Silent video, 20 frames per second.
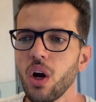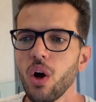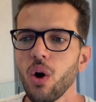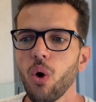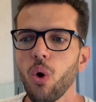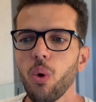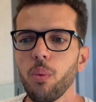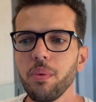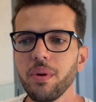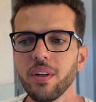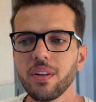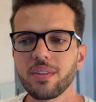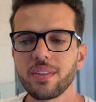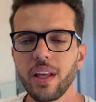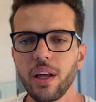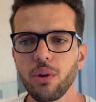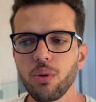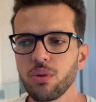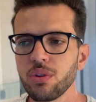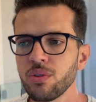O
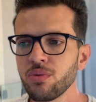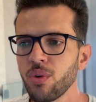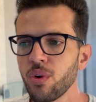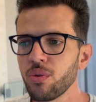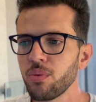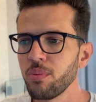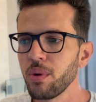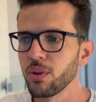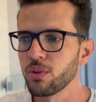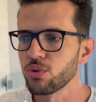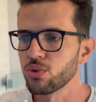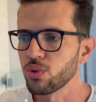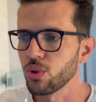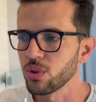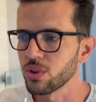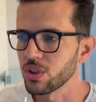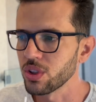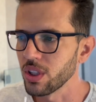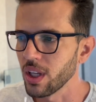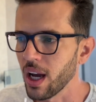Ministério do Desenvolvimento
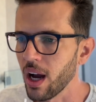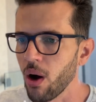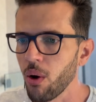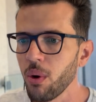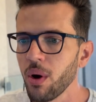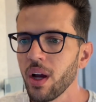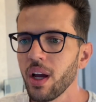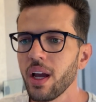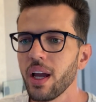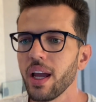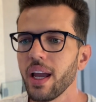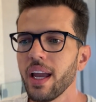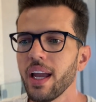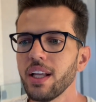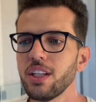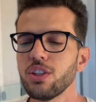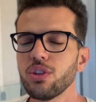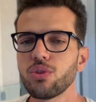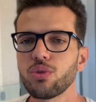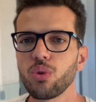Social
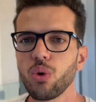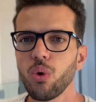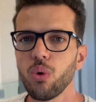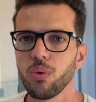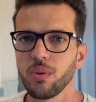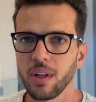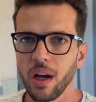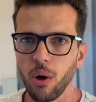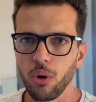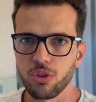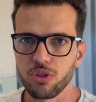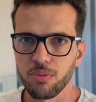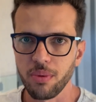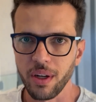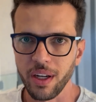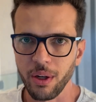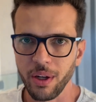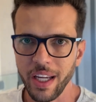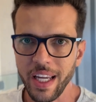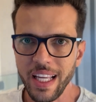editou na última
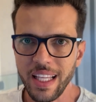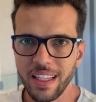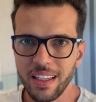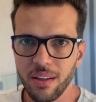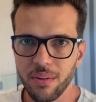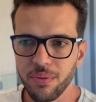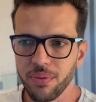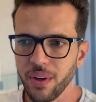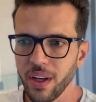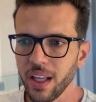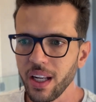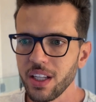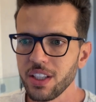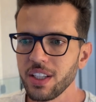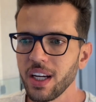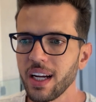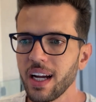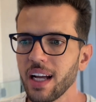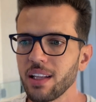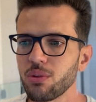quinta-feira,
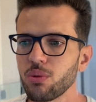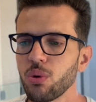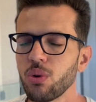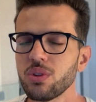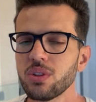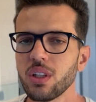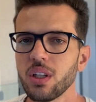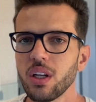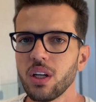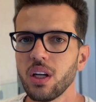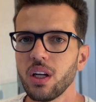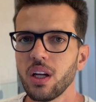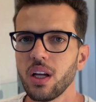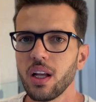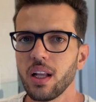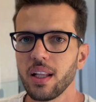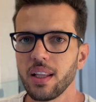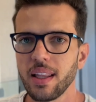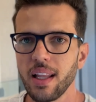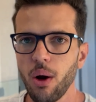dia 14,
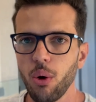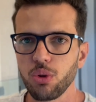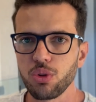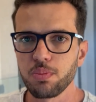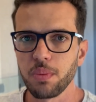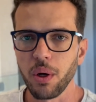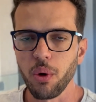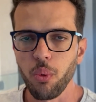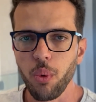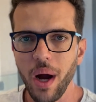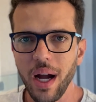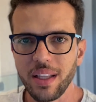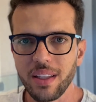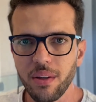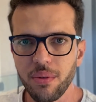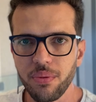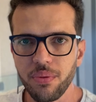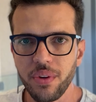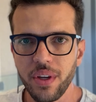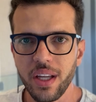na última
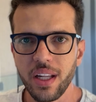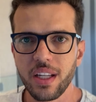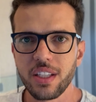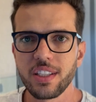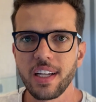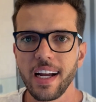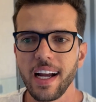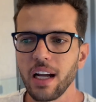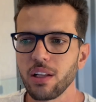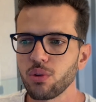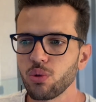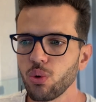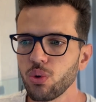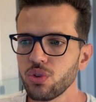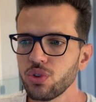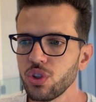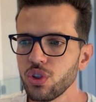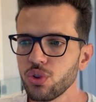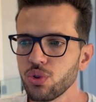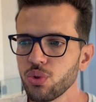quarta-feira, dia
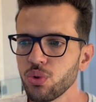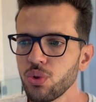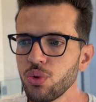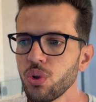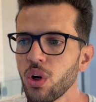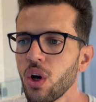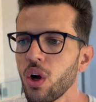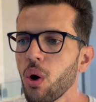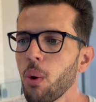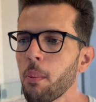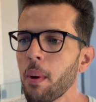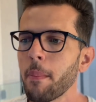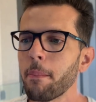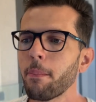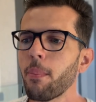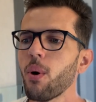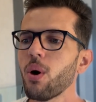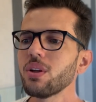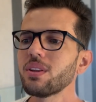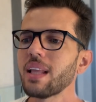14 de junho, uma
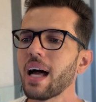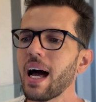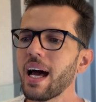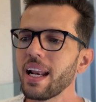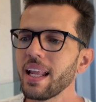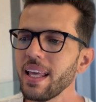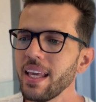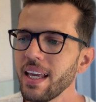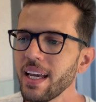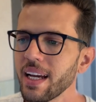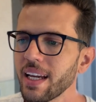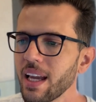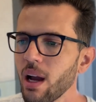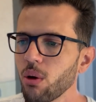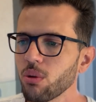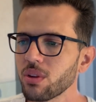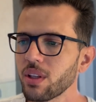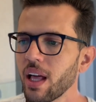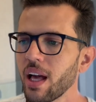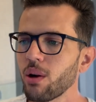portaria que
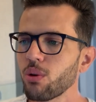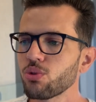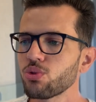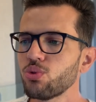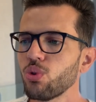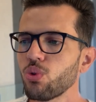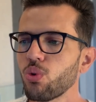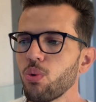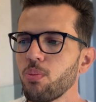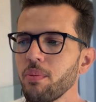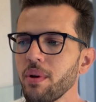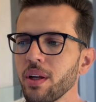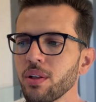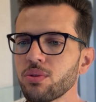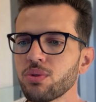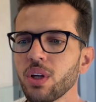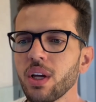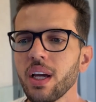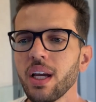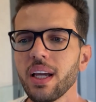altera os
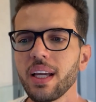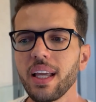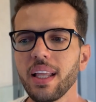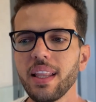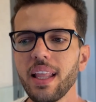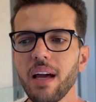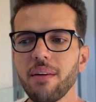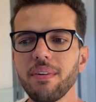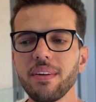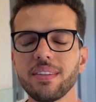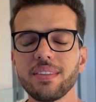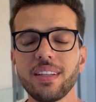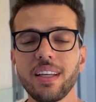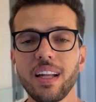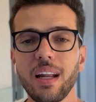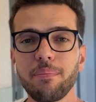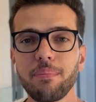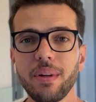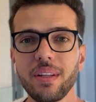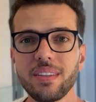documentos que devem ser
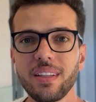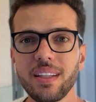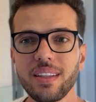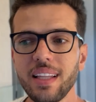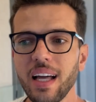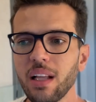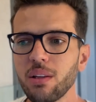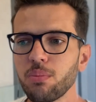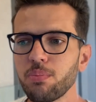apresentados